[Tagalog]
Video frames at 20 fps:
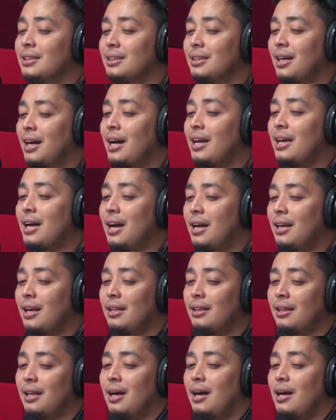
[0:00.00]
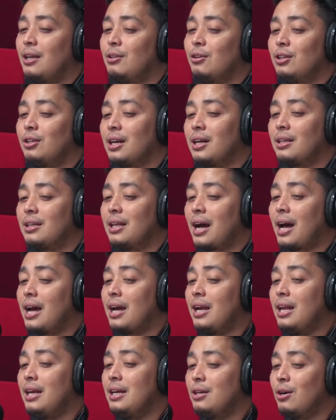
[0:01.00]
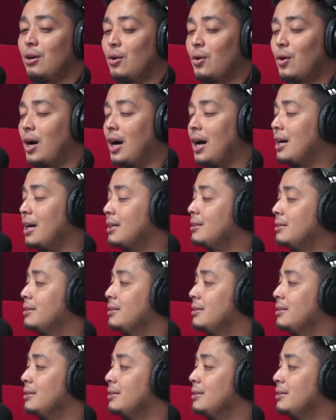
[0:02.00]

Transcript: kaya na, na, ano, nakahiligan ko ang